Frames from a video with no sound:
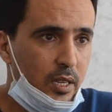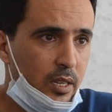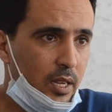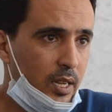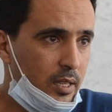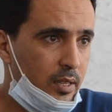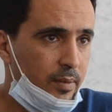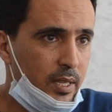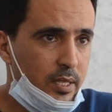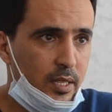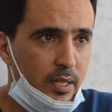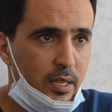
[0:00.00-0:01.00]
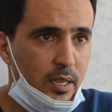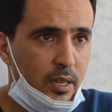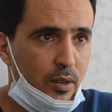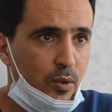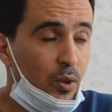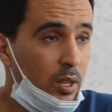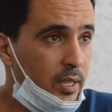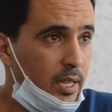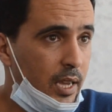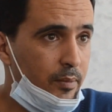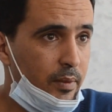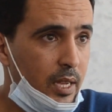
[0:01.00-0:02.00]
نقدم كل
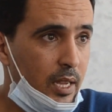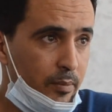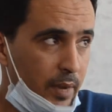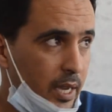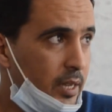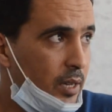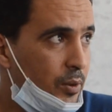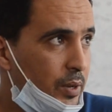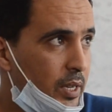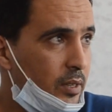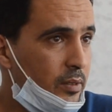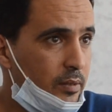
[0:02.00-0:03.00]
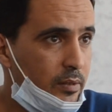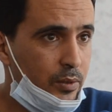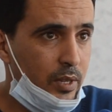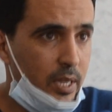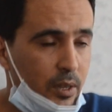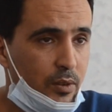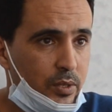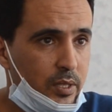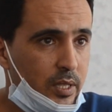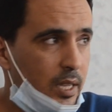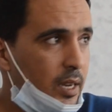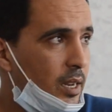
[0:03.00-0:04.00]
الدعم المعنوي وهنايا
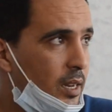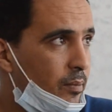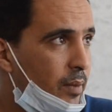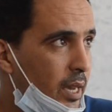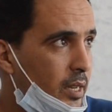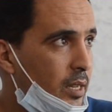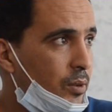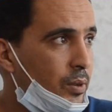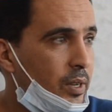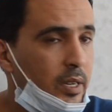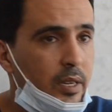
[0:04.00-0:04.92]
اسطر على المعنوي